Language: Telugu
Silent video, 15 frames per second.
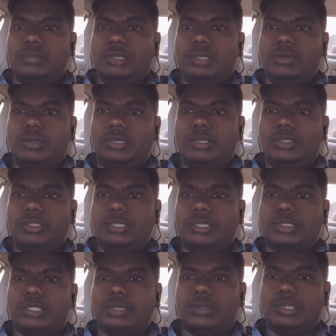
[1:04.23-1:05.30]
మీరు
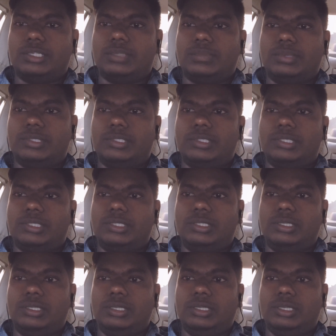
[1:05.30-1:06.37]
ఇన్సూరెన్స్ కవరేజ్కి పే
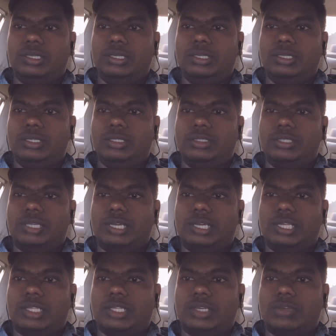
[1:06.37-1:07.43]
చేసేది
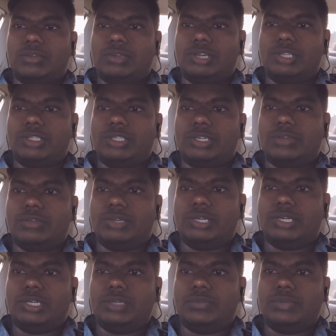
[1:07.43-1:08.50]
చాలా తక్కువగా ఎంత తక్కువ
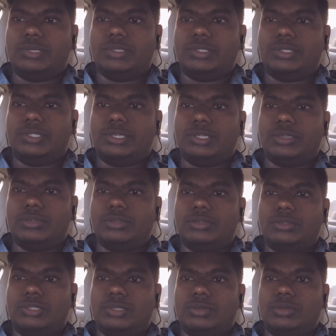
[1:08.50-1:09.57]
అంటే టెన్ పర్సెంట్
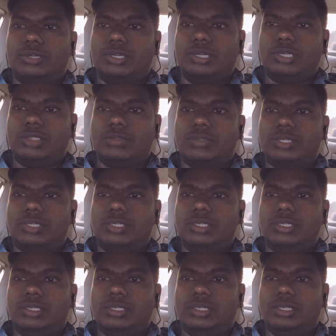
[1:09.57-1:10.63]
ఉంటుంది అనుకుంటా యాక్చువల్లీ
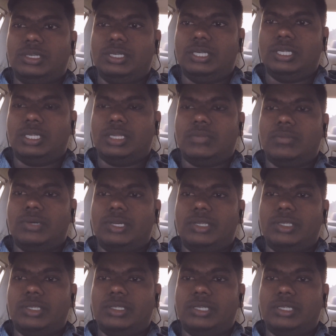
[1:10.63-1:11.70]
అది
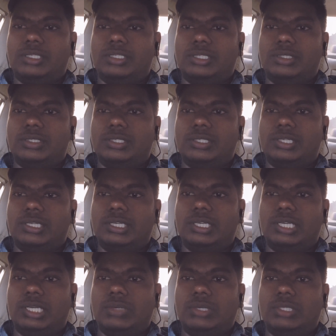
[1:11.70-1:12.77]
కంపారిజన్ అంటే జస్ట్ జనరల్
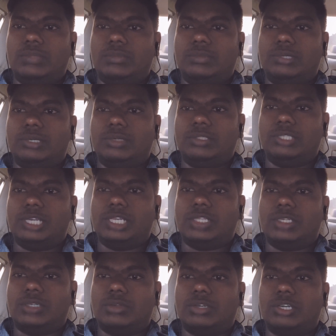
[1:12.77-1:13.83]
ఐడియా కాబట్టి చెప్తున్నాను చాలా
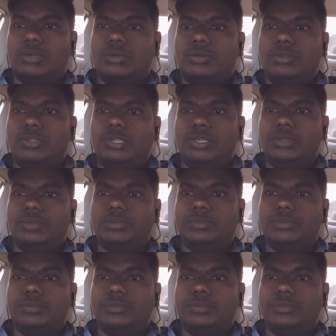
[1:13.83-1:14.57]
తక్కువగా ఉంటుంది